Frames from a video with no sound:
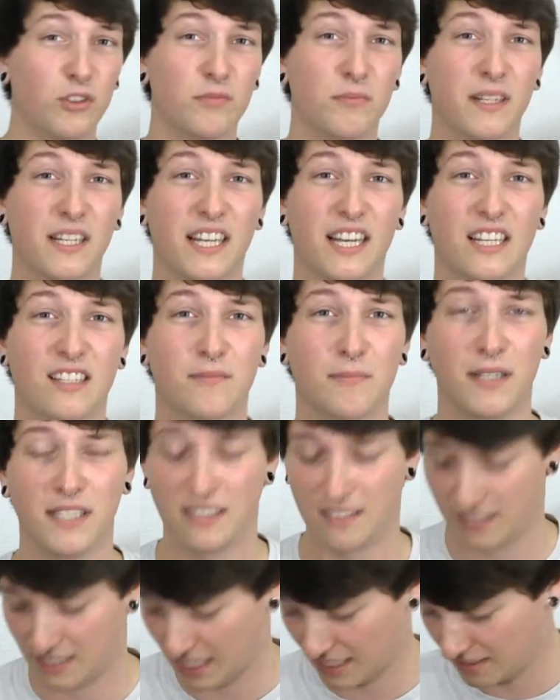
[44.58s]
muss man erstmal
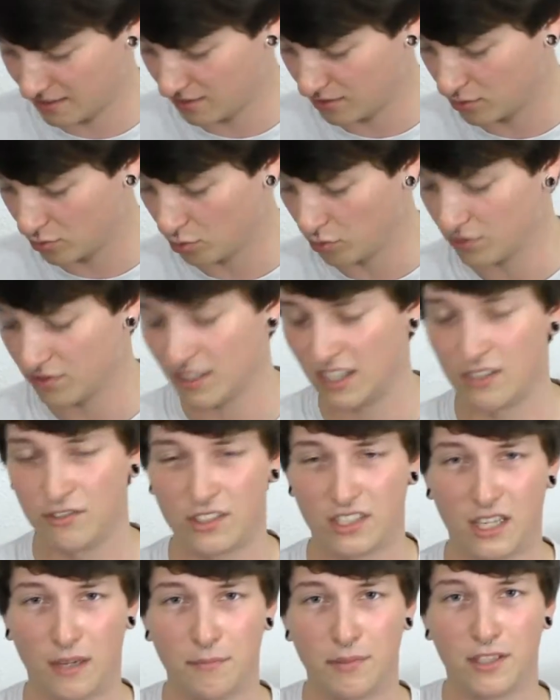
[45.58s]
diese ganzen Dosen,
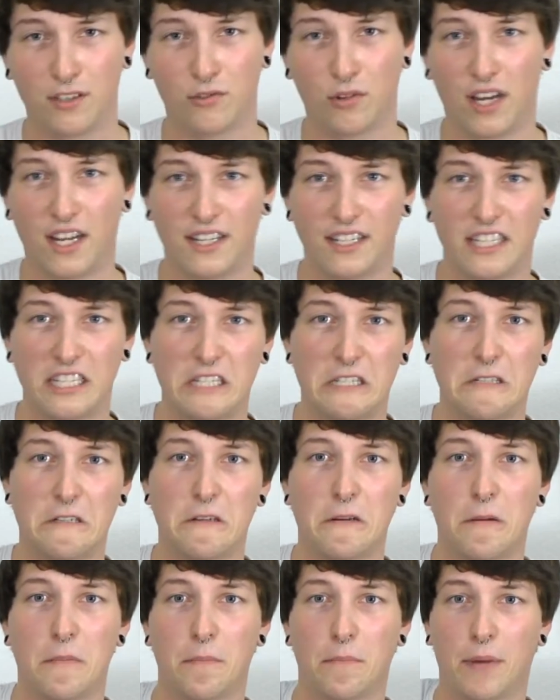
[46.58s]
also ich habe hier so ein
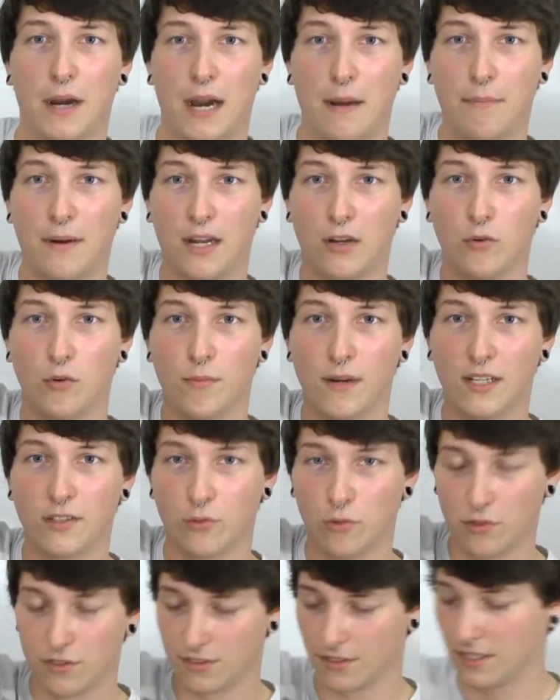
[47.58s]
paar
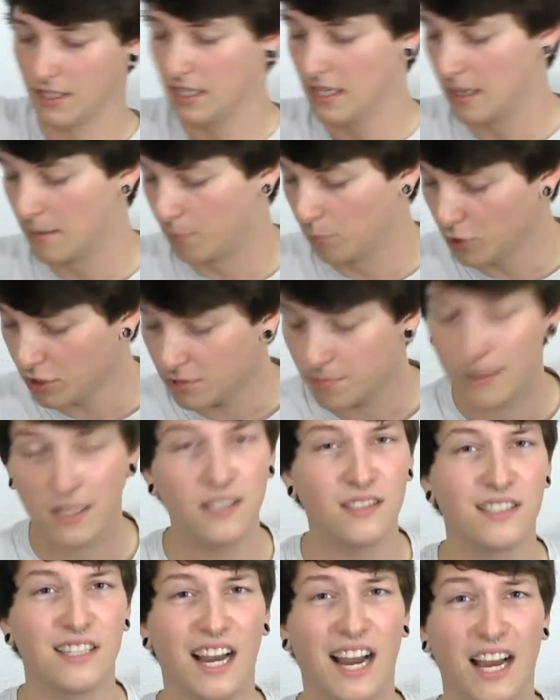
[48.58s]
Paloma-Dosen, muss
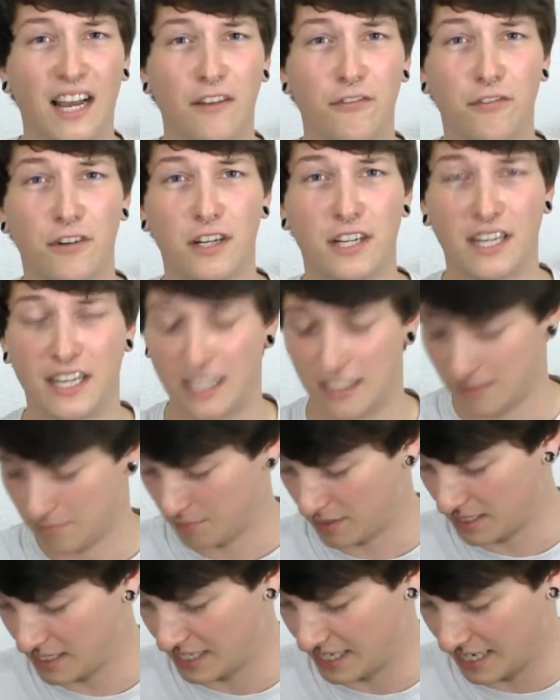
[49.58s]
man die einfach
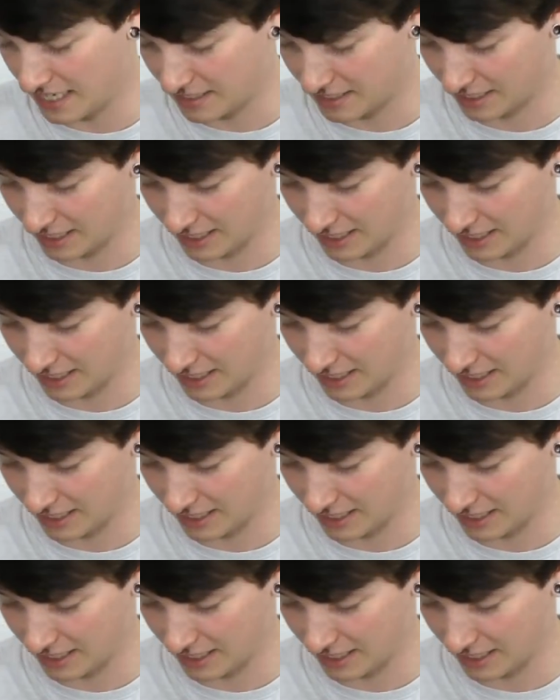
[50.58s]
erstmal leer